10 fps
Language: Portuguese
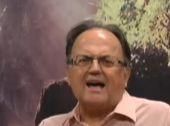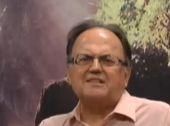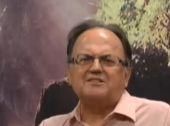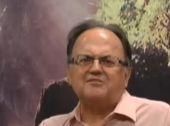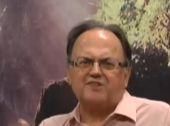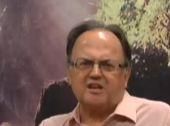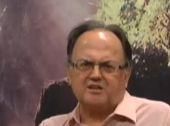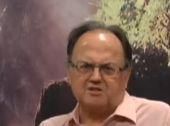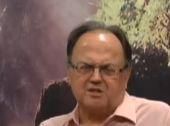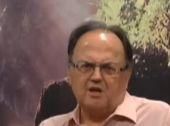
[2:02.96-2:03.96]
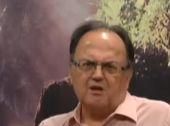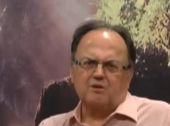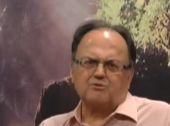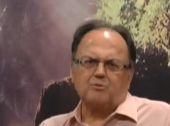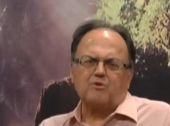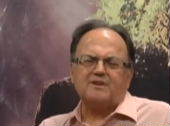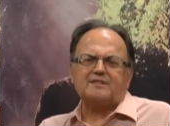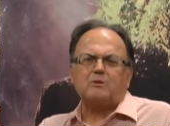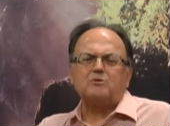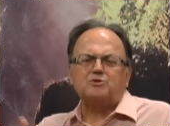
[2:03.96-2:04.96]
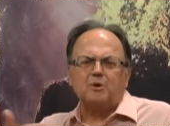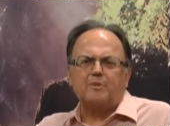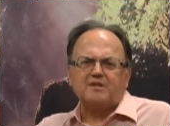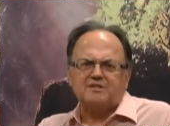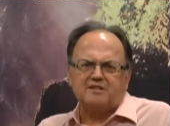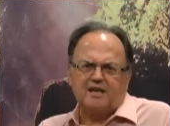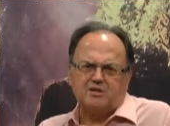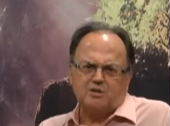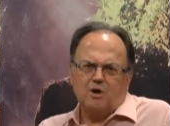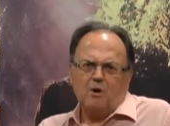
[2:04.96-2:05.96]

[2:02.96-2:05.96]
ASI Verde. Nós vamos conversar com o seu presidente,